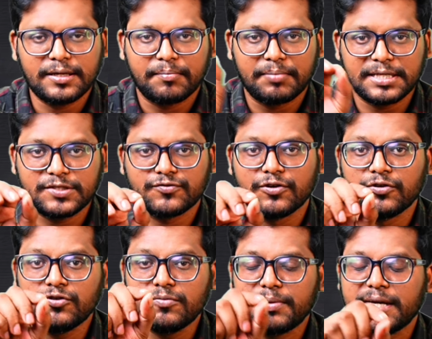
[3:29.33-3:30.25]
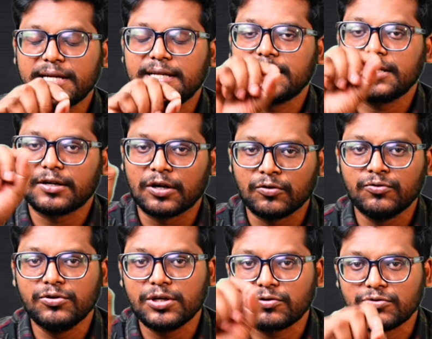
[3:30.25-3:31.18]
ప్లస్ స్వరూపాలకి
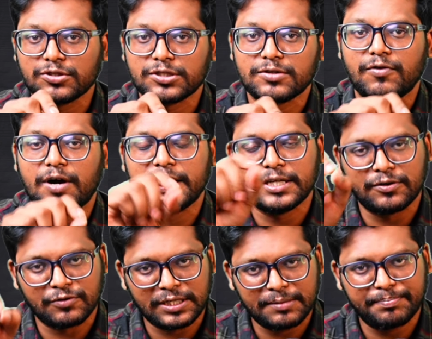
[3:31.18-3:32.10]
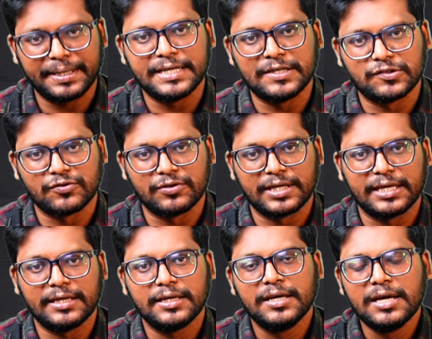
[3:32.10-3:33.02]
రంగుల కోసం వాడేటువంటి పెయింట్స్ ఉంటాయి